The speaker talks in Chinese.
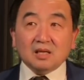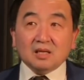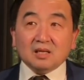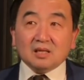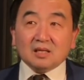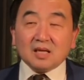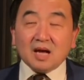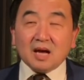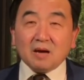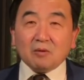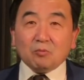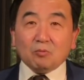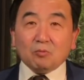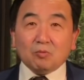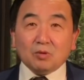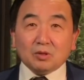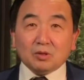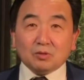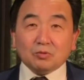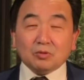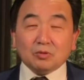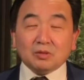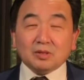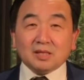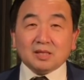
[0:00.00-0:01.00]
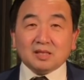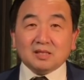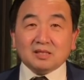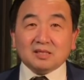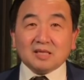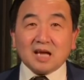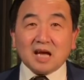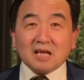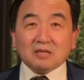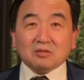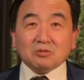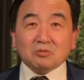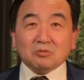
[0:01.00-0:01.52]
他我觉得
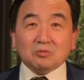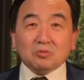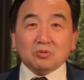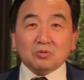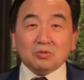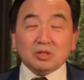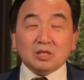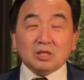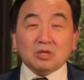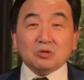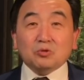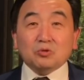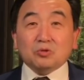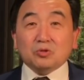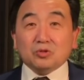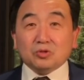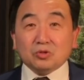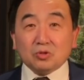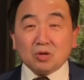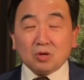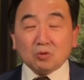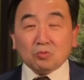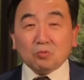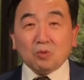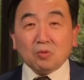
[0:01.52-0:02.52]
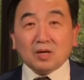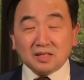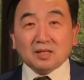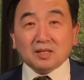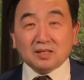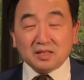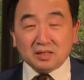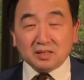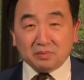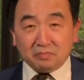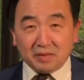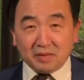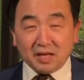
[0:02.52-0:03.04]
他就一语双关了，
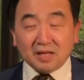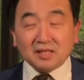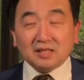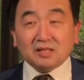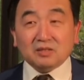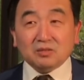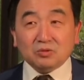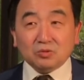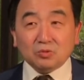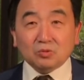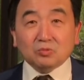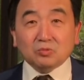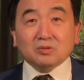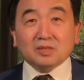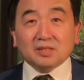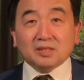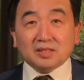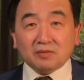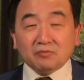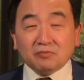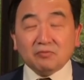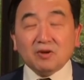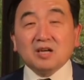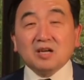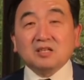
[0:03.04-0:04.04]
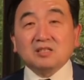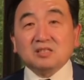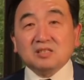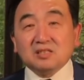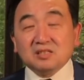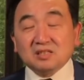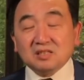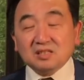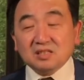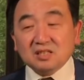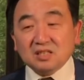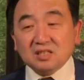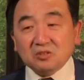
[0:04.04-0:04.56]
影片里用这个方式
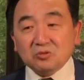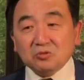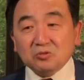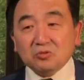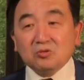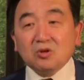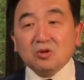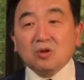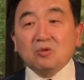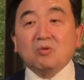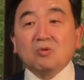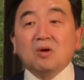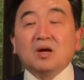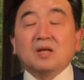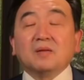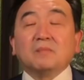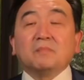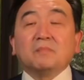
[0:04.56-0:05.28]
是一语双关。